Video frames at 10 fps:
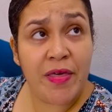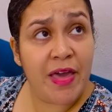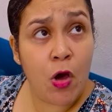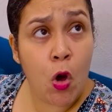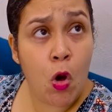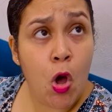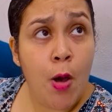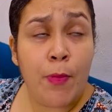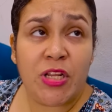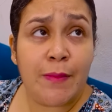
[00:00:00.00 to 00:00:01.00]
me dejó
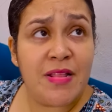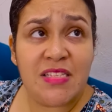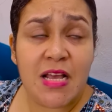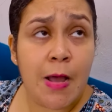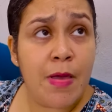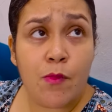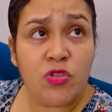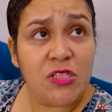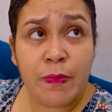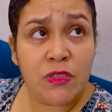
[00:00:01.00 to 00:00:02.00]
porque me decía que había
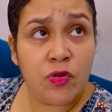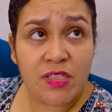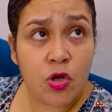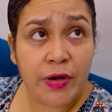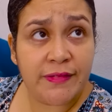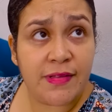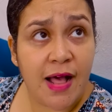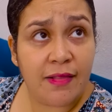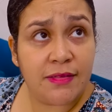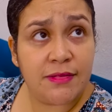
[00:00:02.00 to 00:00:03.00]
muchas personas
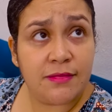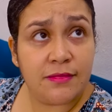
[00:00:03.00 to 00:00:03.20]
conectadas.